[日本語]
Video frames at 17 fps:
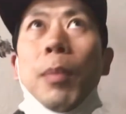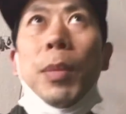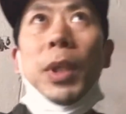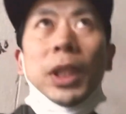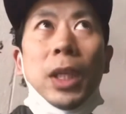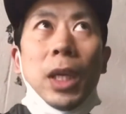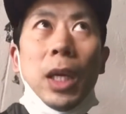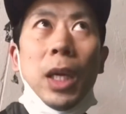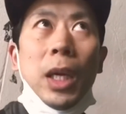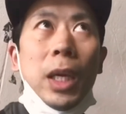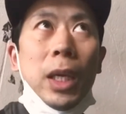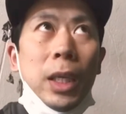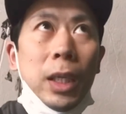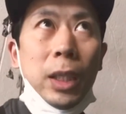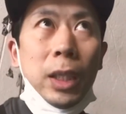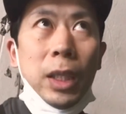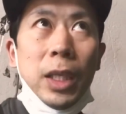また
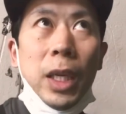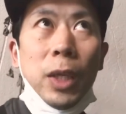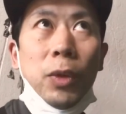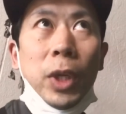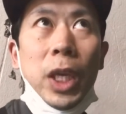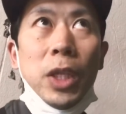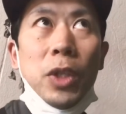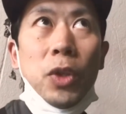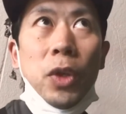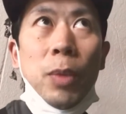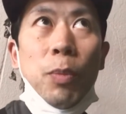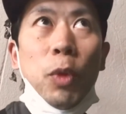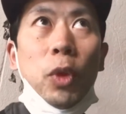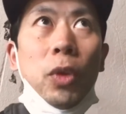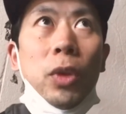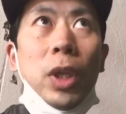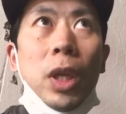家の近所に
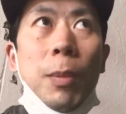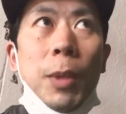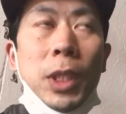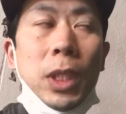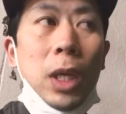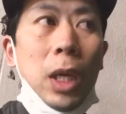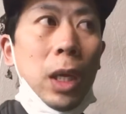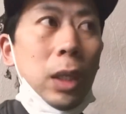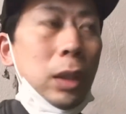戻ってきました